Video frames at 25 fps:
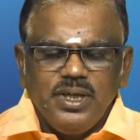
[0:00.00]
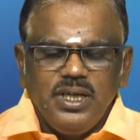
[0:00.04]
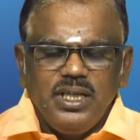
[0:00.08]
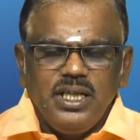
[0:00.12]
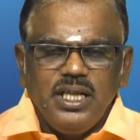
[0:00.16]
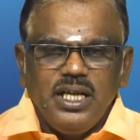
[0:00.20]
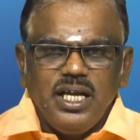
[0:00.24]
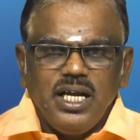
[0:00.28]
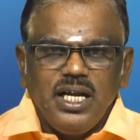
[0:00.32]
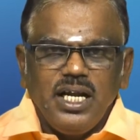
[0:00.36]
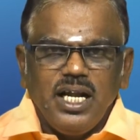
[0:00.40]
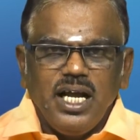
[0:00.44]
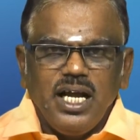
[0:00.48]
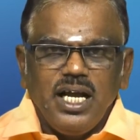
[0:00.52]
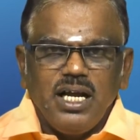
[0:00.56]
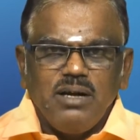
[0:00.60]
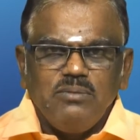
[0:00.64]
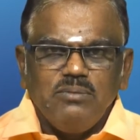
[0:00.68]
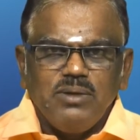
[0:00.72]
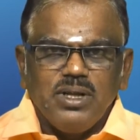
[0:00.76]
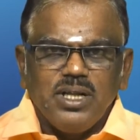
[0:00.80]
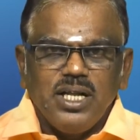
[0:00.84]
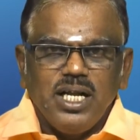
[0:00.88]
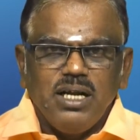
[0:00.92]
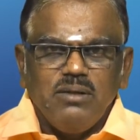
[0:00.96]
இது என்ன
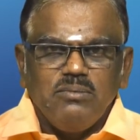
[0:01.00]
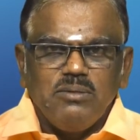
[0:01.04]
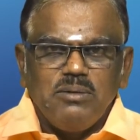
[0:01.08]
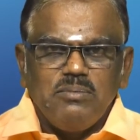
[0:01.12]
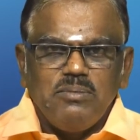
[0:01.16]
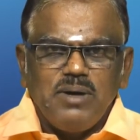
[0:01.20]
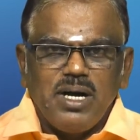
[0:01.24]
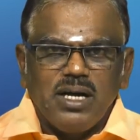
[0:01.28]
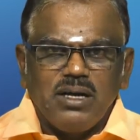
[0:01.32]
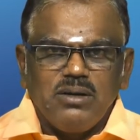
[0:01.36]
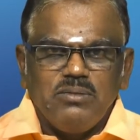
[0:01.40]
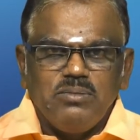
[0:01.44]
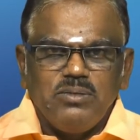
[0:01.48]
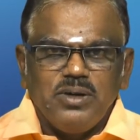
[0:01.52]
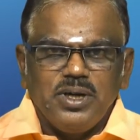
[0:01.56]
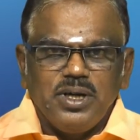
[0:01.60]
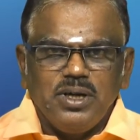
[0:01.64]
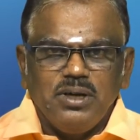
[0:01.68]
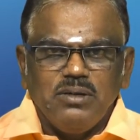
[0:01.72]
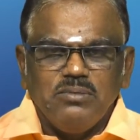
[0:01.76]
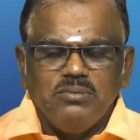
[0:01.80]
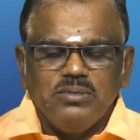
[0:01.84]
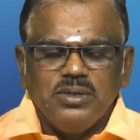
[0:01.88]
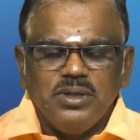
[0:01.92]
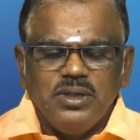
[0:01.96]
என்பதுதான் நம்ம பார்க்க
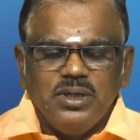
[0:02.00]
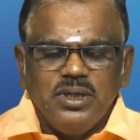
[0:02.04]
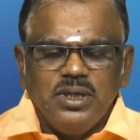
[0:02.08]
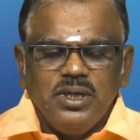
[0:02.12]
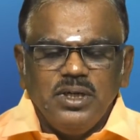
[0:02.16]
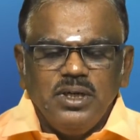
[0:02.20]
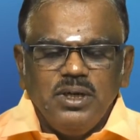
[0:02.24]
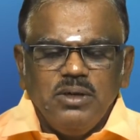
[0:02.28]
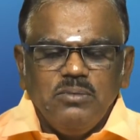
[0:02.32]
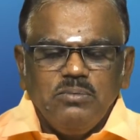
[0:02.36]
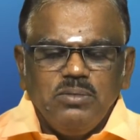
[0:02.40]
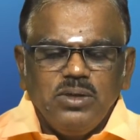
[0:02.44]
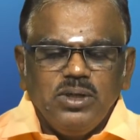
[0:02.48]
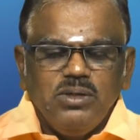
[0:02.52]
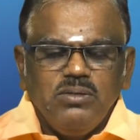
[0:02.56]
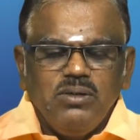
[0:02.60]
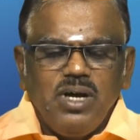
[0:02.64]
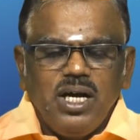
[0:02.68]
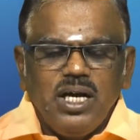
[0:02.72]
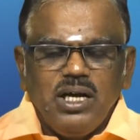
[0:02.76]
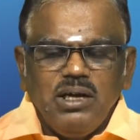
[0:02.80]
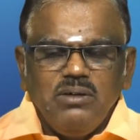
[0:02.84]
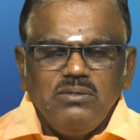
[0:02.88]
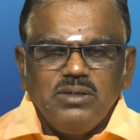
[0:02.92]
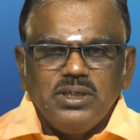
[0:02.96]
போகிறோம்
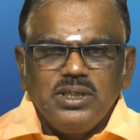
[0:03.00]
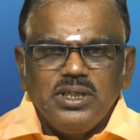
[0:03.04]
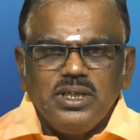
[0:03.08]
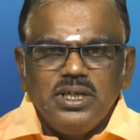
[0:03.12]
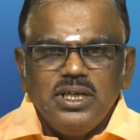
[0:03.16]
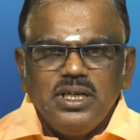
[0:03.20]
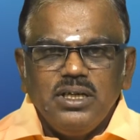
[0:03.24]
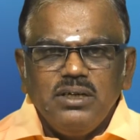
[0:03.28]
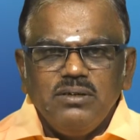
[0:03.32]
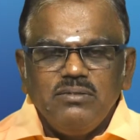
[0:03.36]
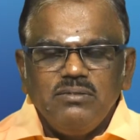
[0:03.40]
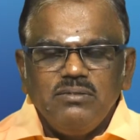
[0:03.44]
பொதுவாக வந்து